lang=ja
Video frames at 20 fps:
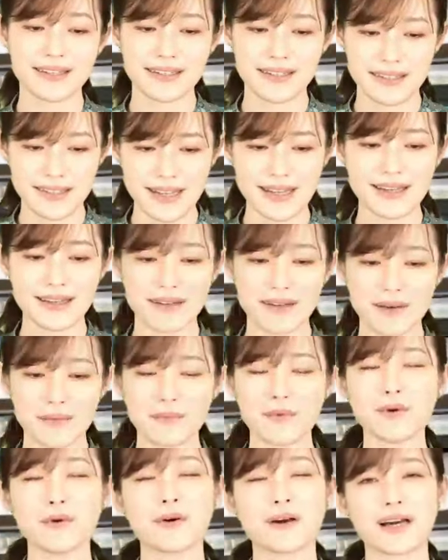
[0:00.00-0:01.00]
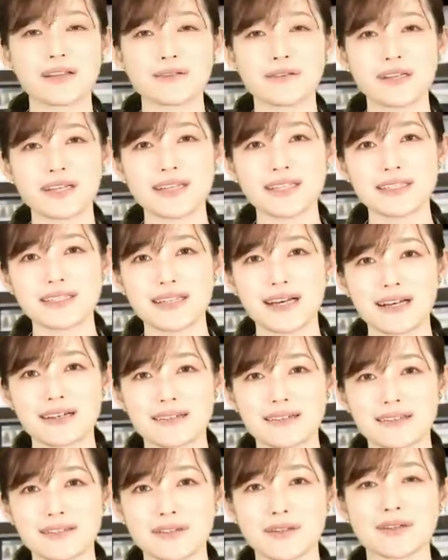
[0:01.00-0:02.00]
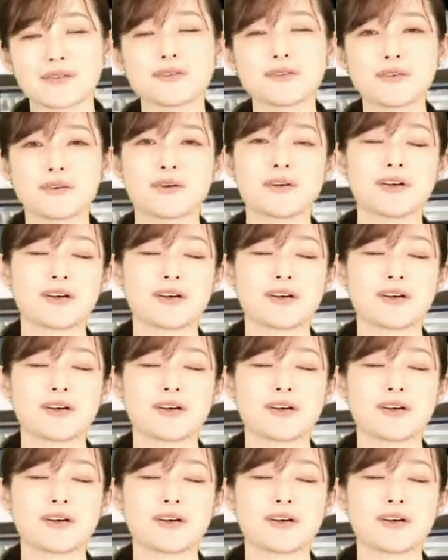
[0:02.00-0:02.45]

でもう他の議員さんそれこそ